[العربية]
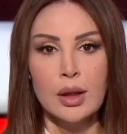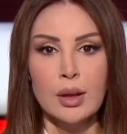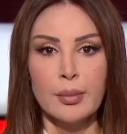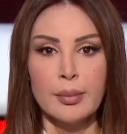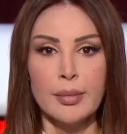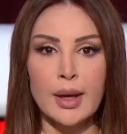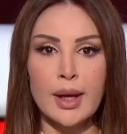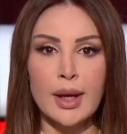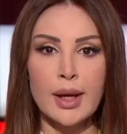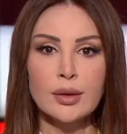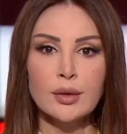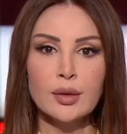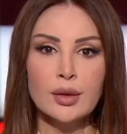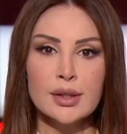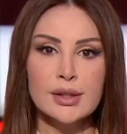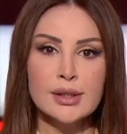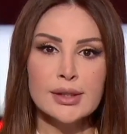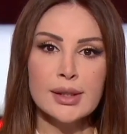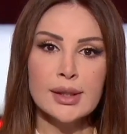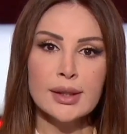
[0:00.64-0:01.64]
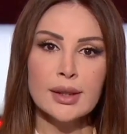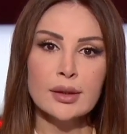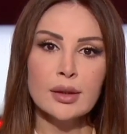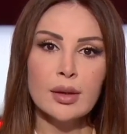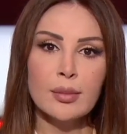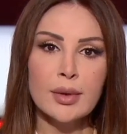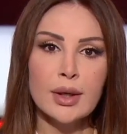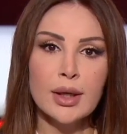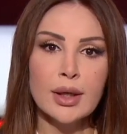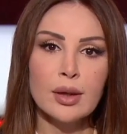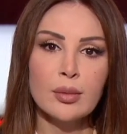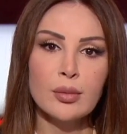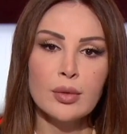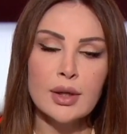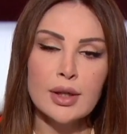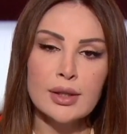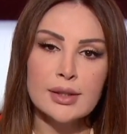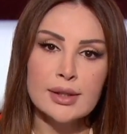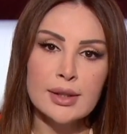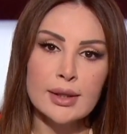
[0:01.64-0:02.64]
من خان يونس ينضم الينا
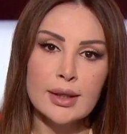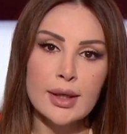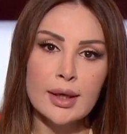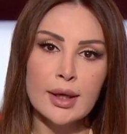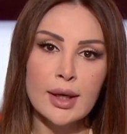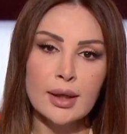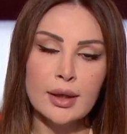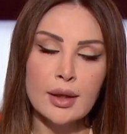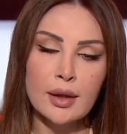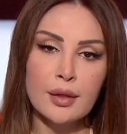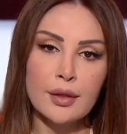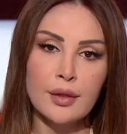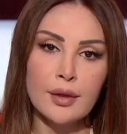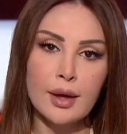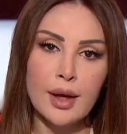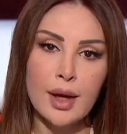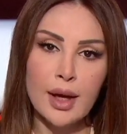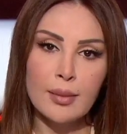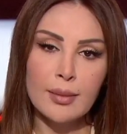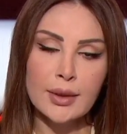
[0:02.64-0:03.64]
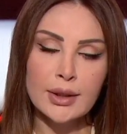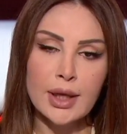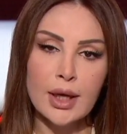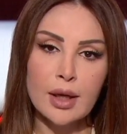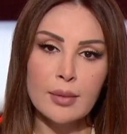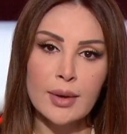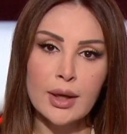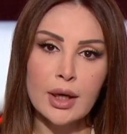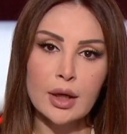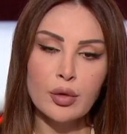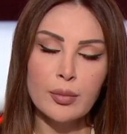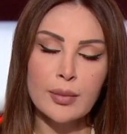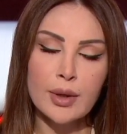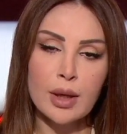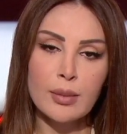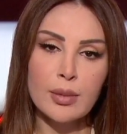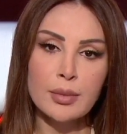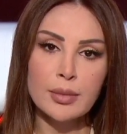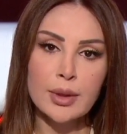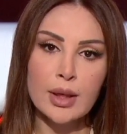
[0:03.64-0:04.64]
مراسل الحدث احمد حرب اهلا
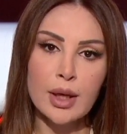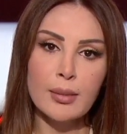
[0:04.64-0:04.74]
ومرحبا بك